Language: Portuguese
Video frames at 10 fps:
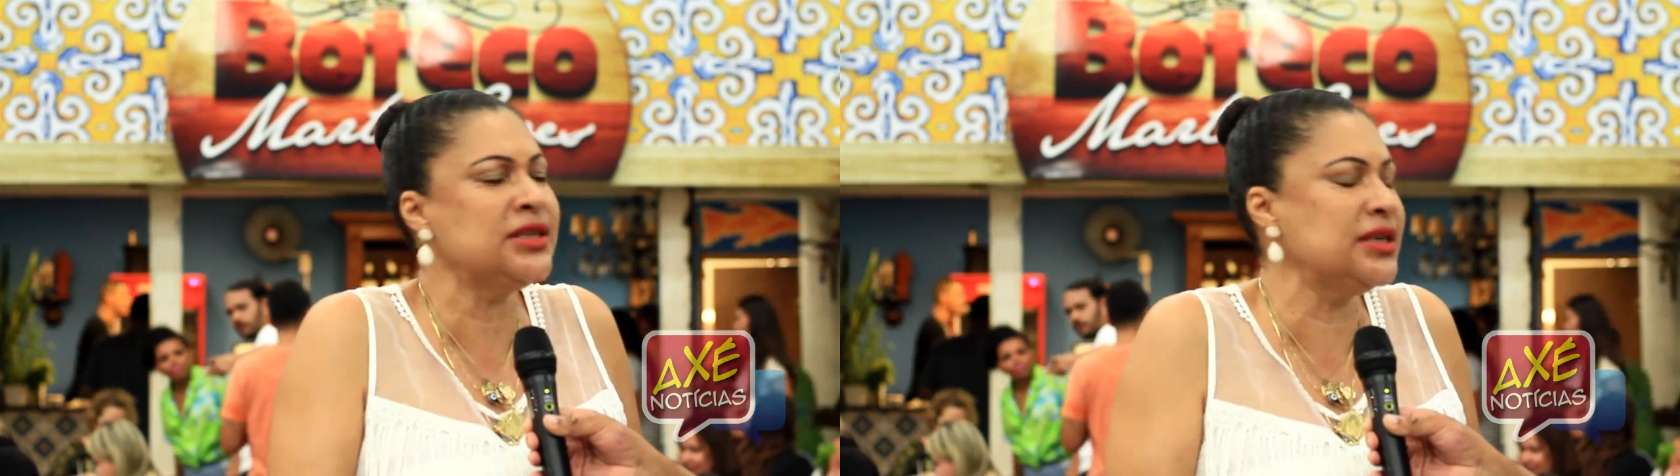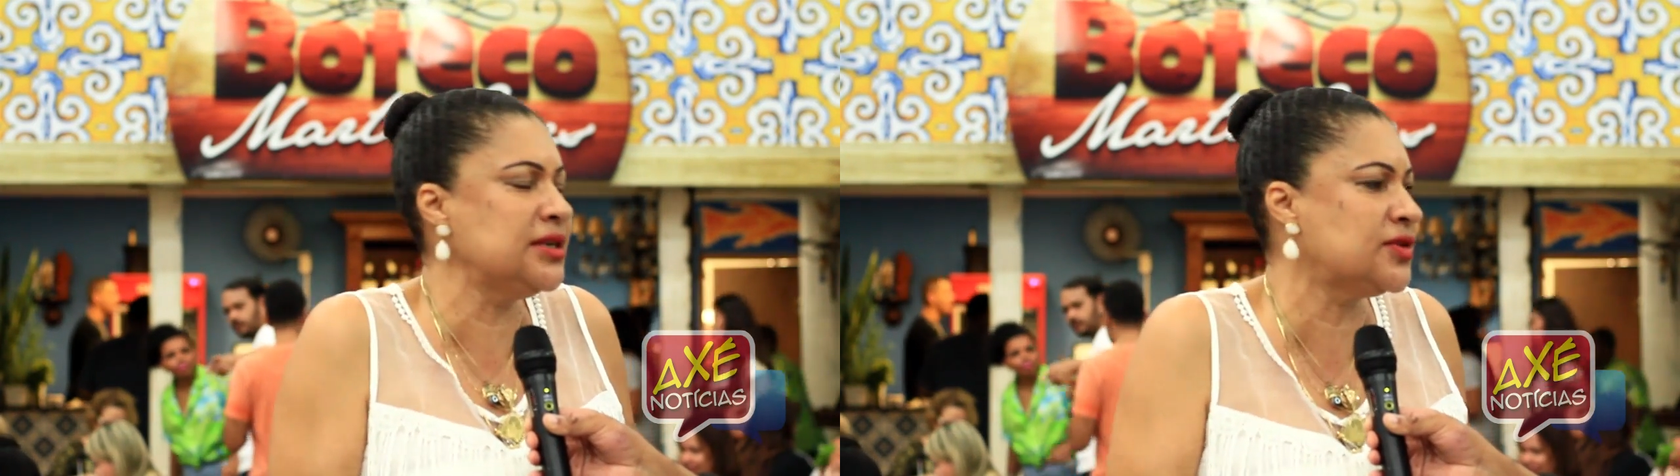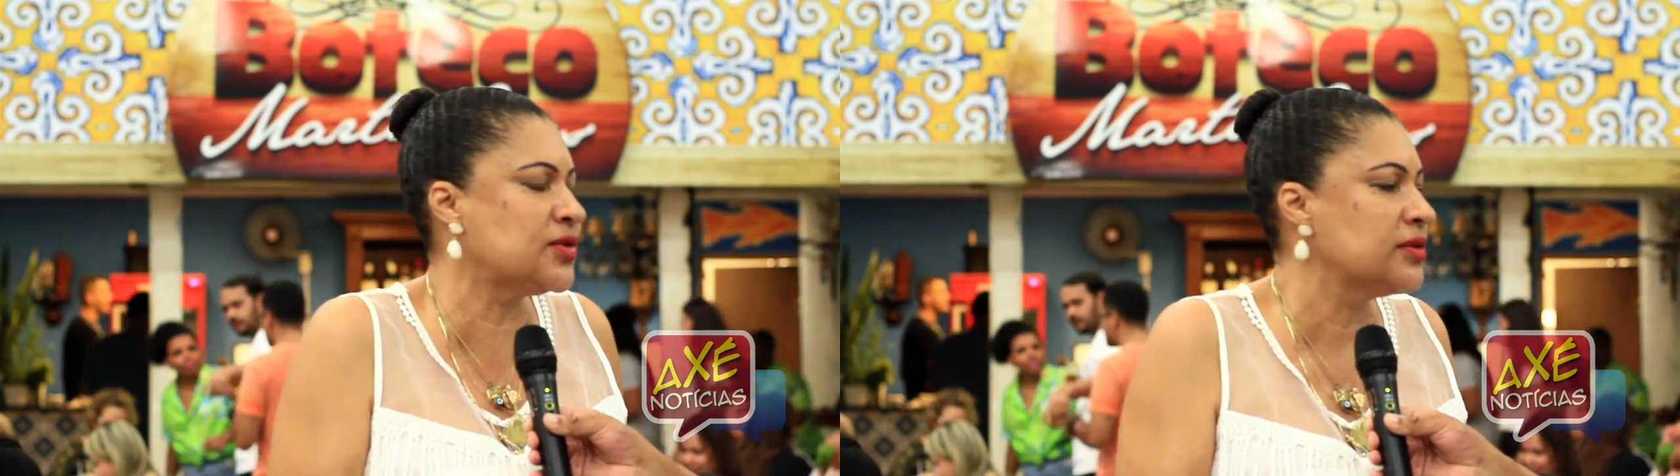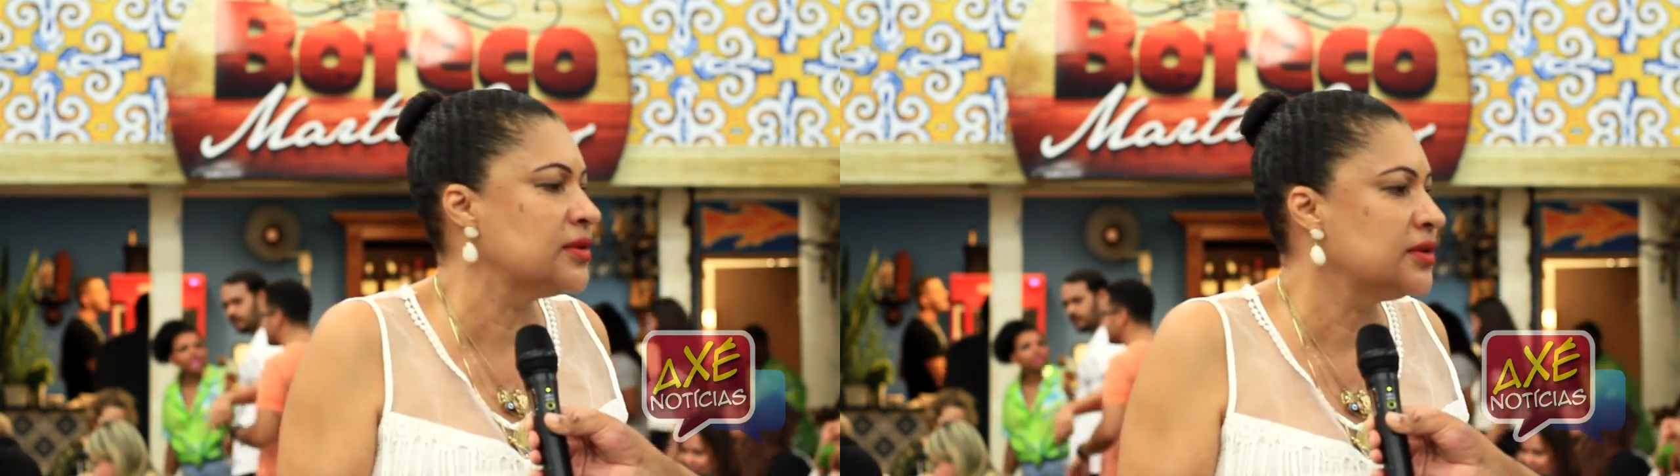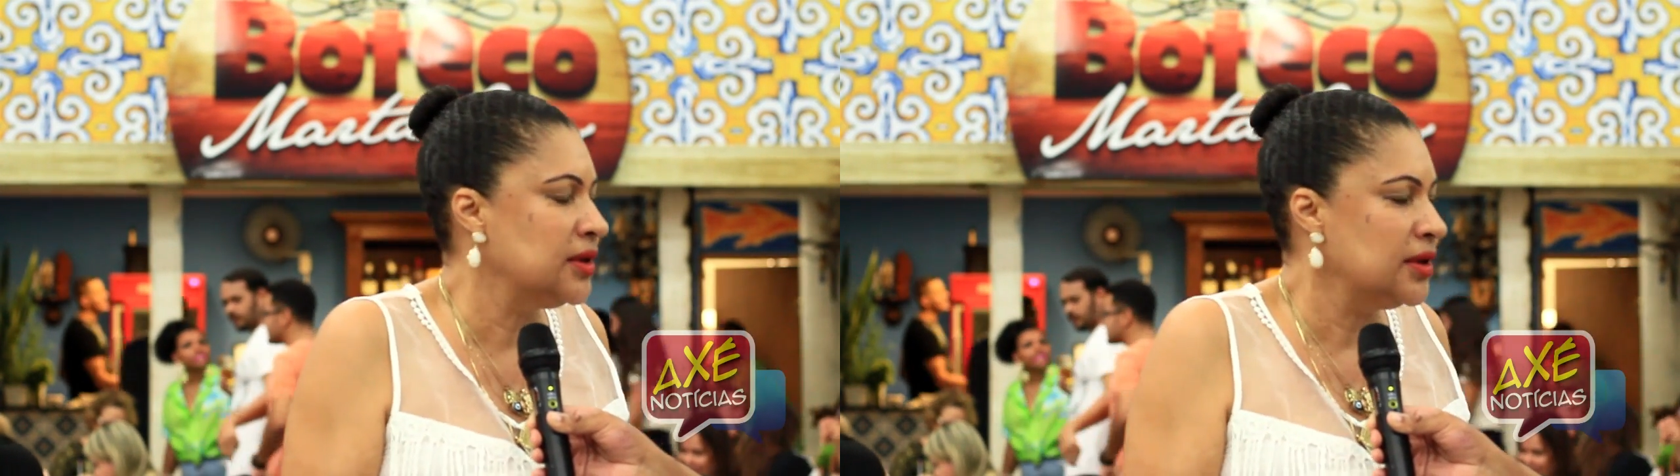isso.
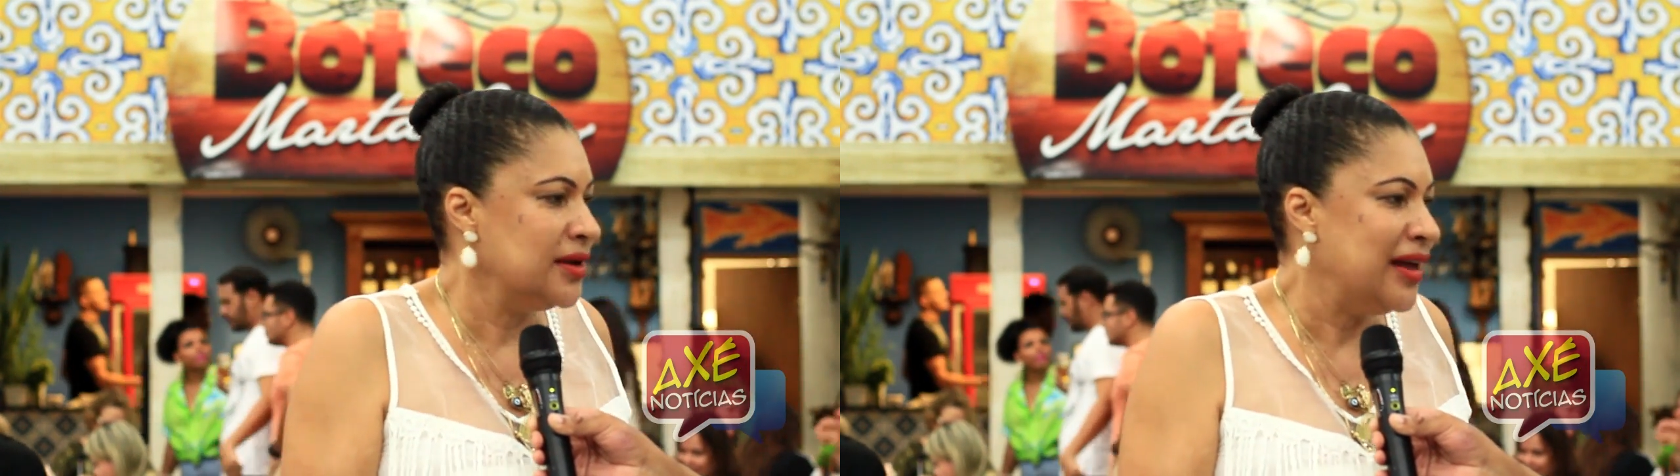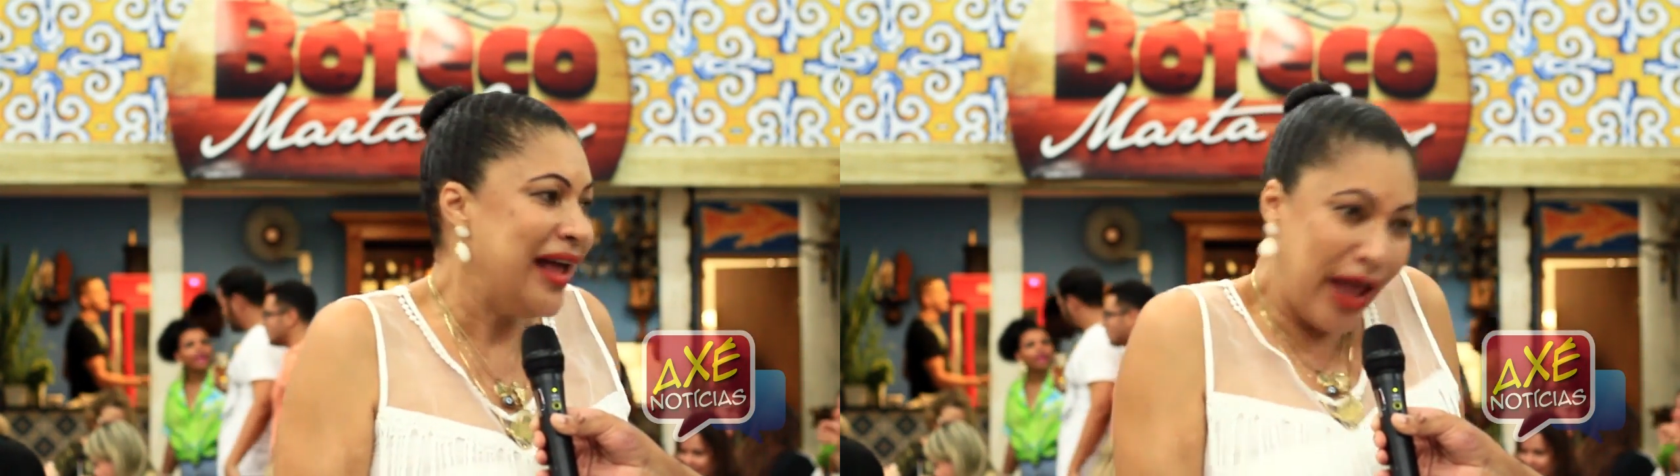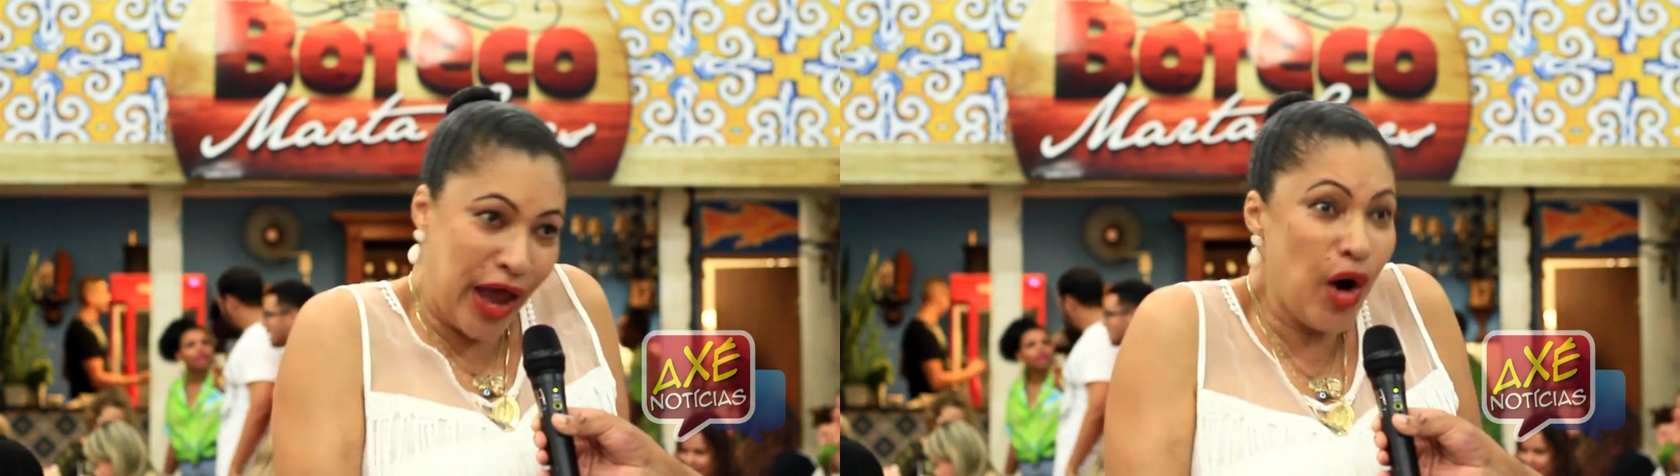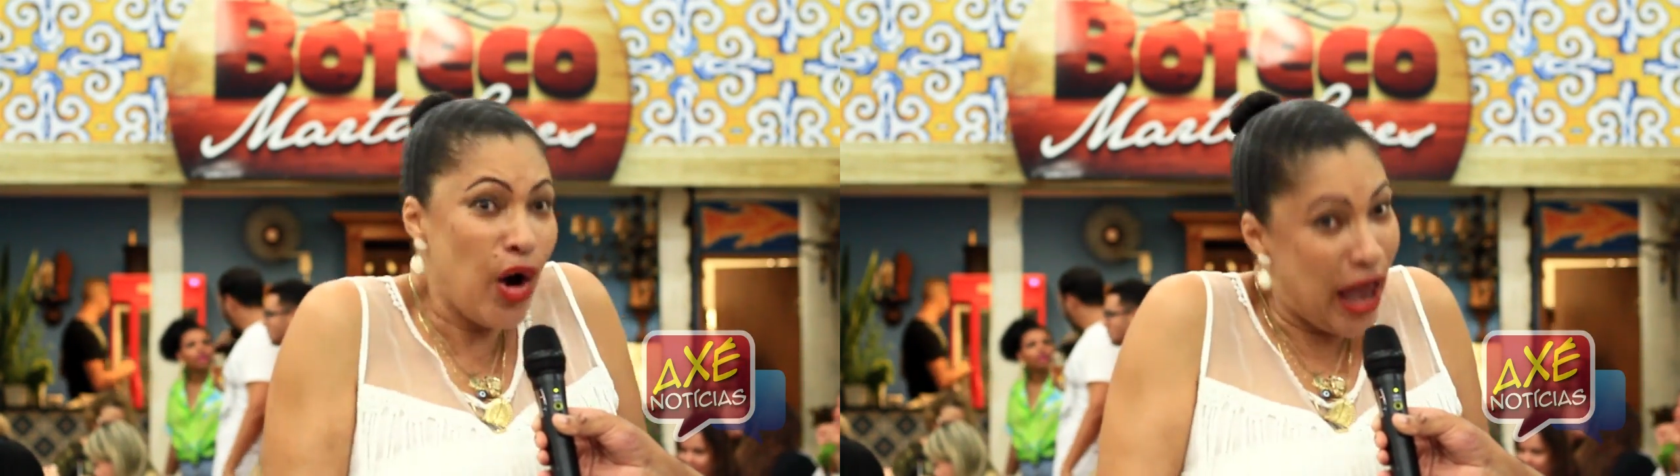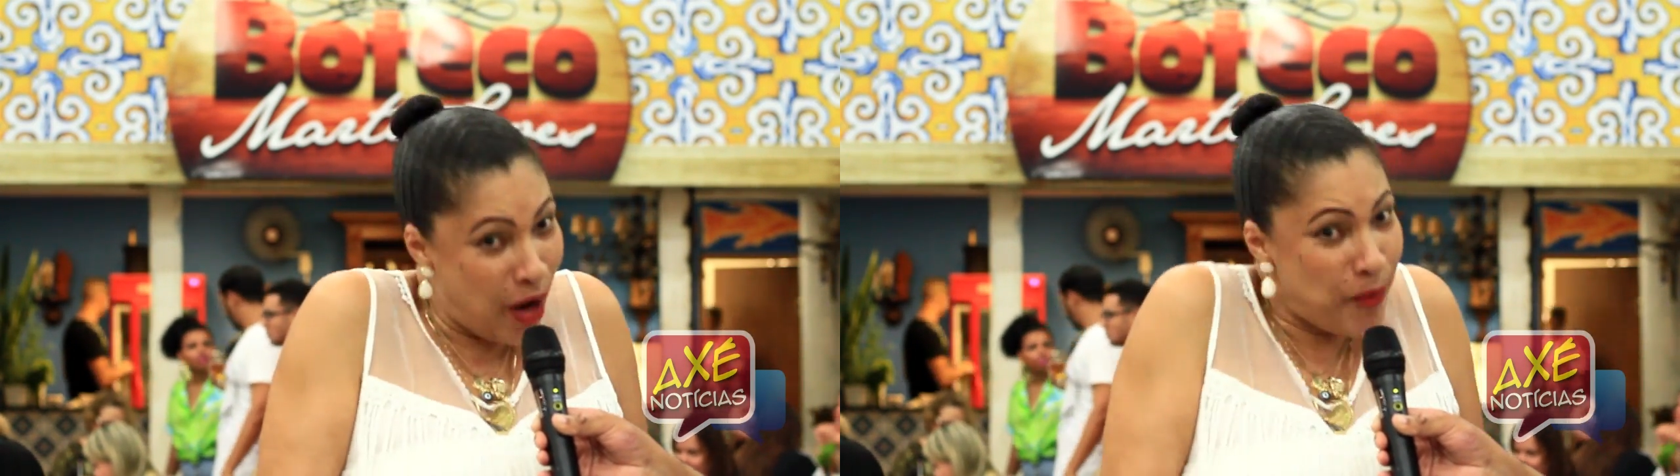Eu,